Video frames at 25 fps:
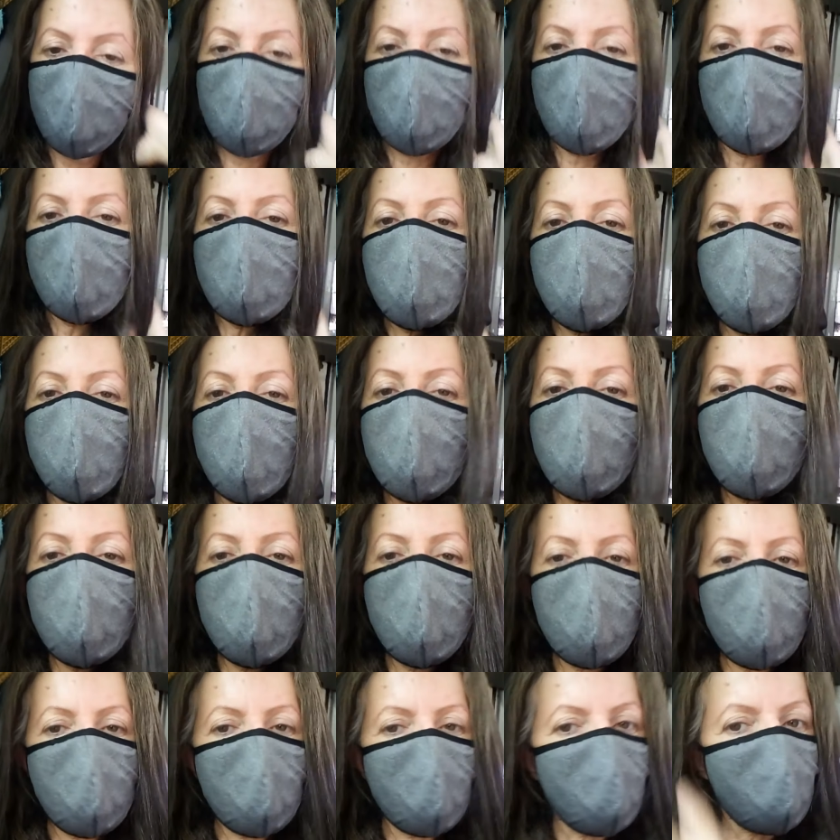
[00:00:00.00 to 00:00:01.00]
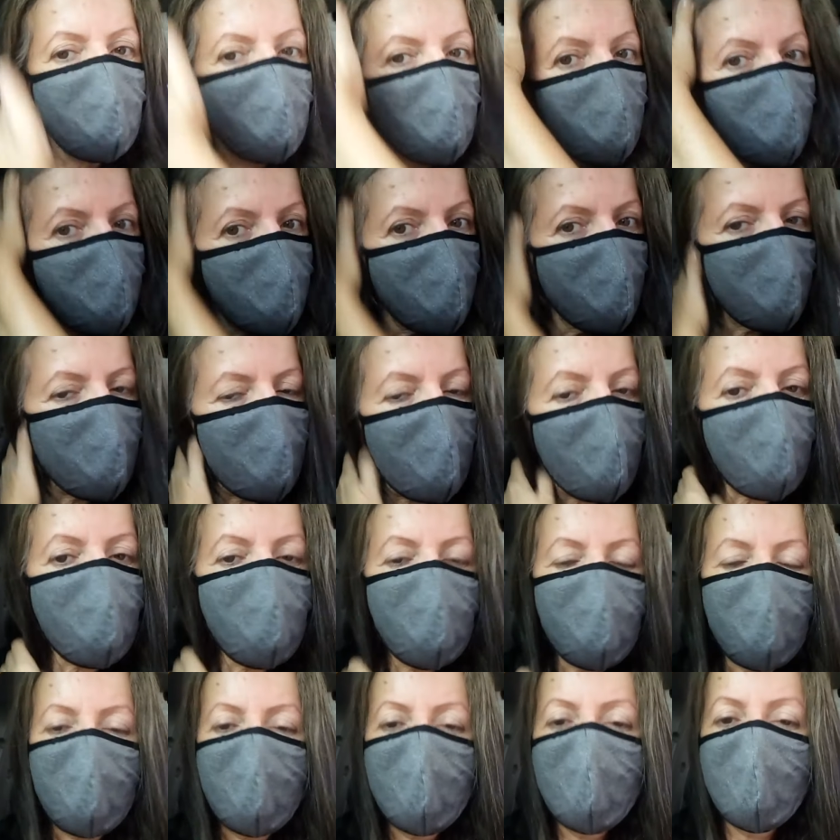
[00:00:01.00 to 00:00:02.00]
Só se for doido, só se não tiver
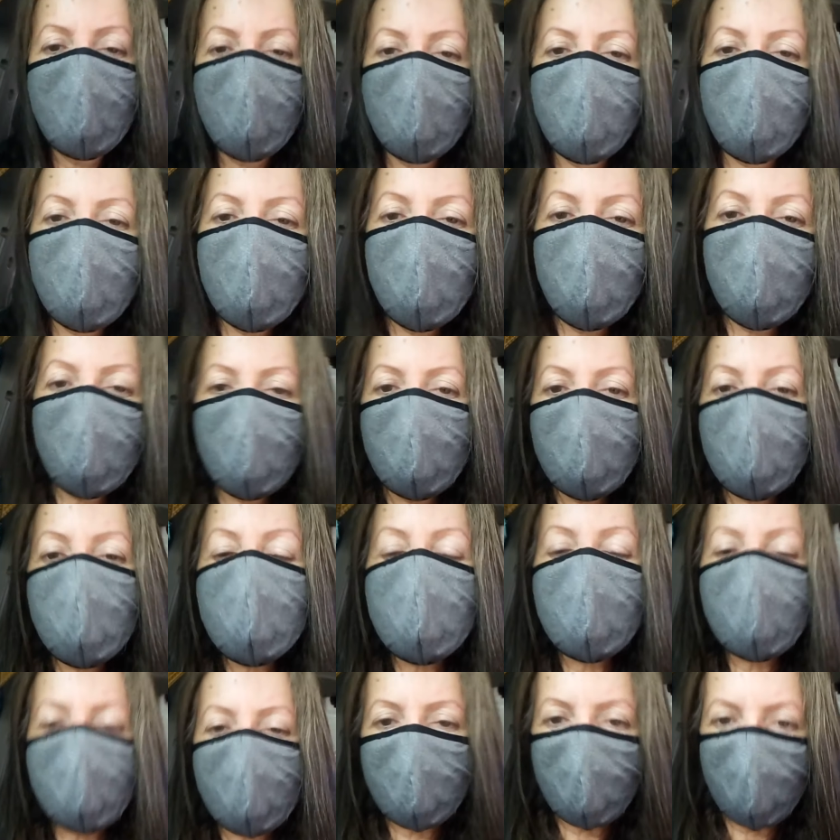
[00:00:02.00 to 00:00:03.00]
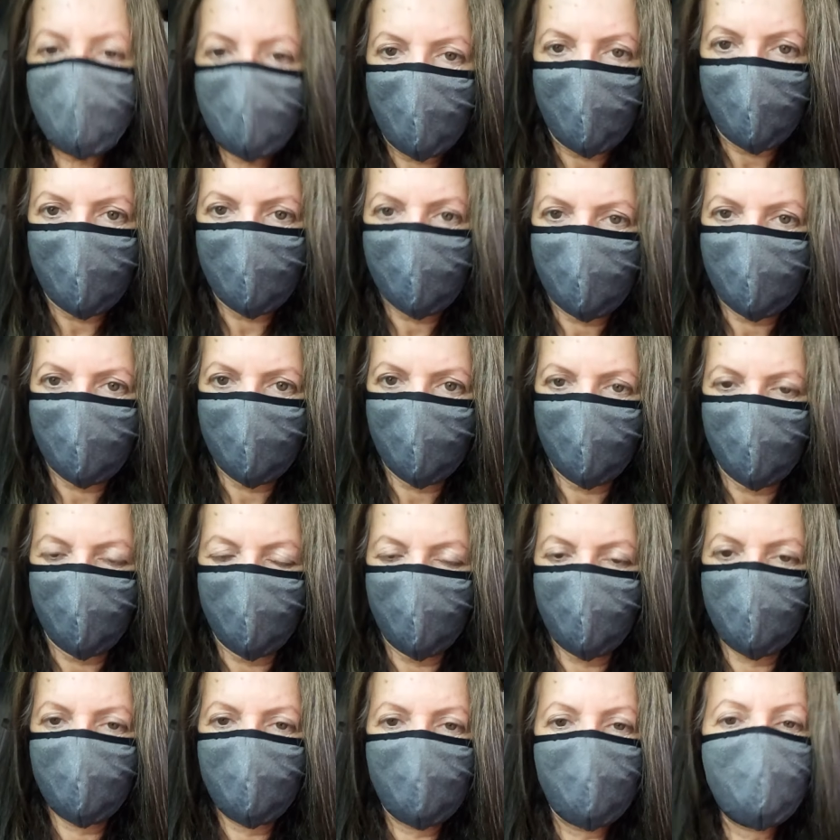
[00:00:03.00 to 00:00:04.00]
regulando da cabeça.
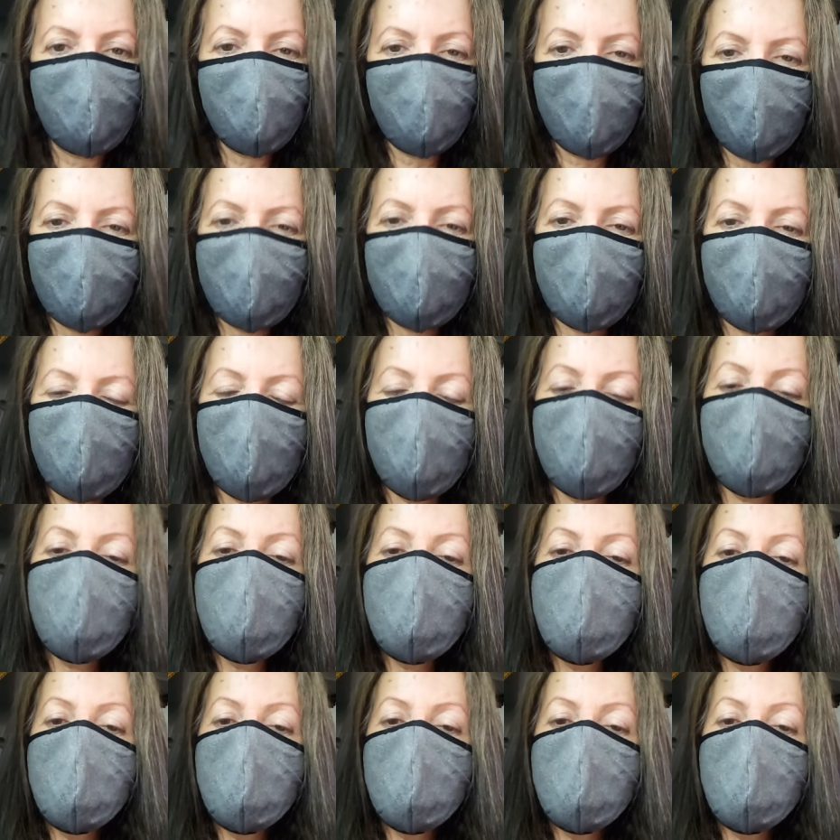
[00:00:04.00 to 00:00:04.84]
Não é verdade?